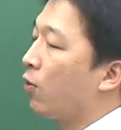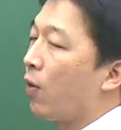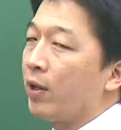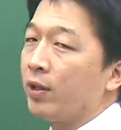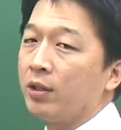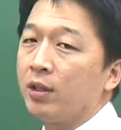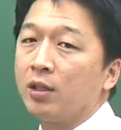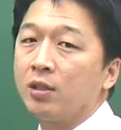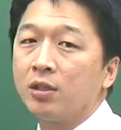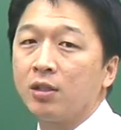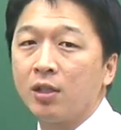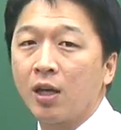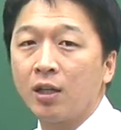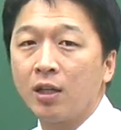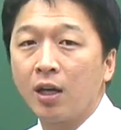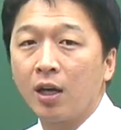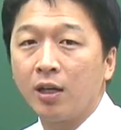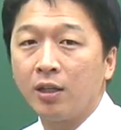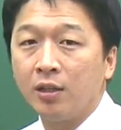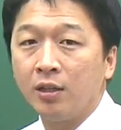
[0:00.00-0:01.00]
관계식이
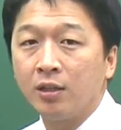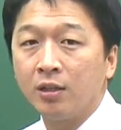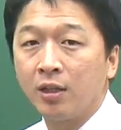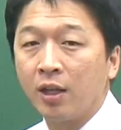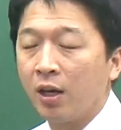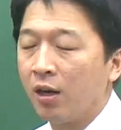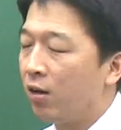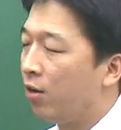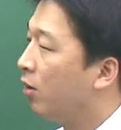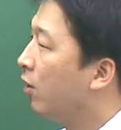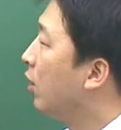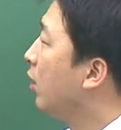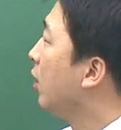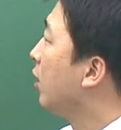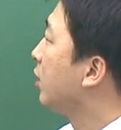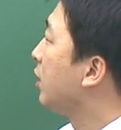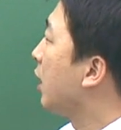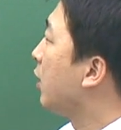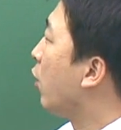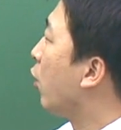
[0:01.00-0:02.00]
하나가 있는데요.
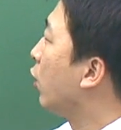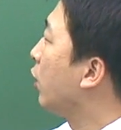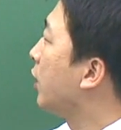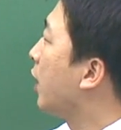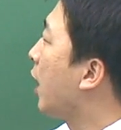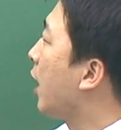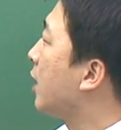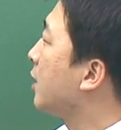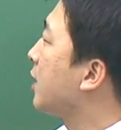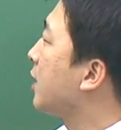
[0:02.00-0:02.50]
자, 여기다가